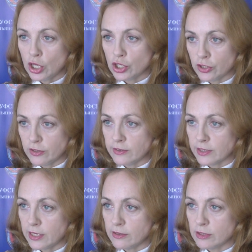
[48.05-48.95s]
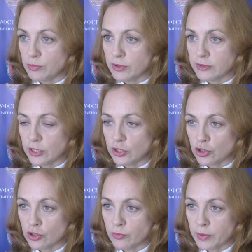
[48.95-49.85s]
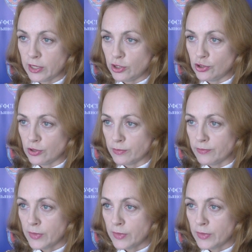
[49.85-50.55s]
житель столицы был задержан по личному.